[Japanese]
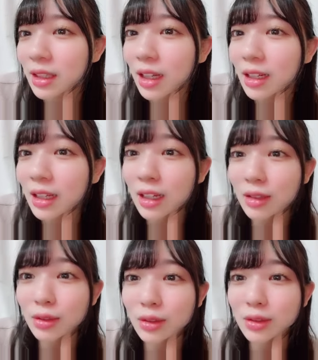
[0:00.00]
りがとう
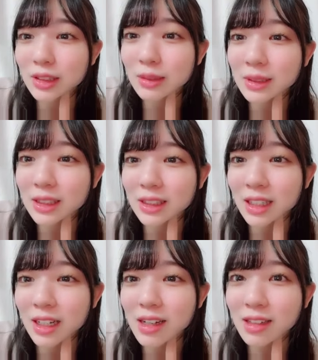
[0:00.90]
清水
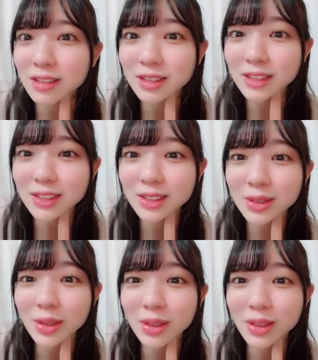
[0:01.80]
さんすご
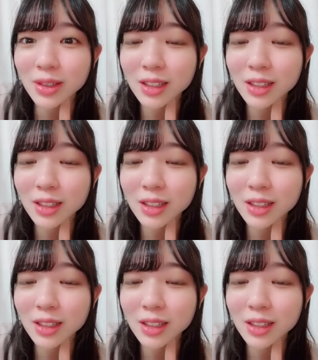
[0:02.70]
い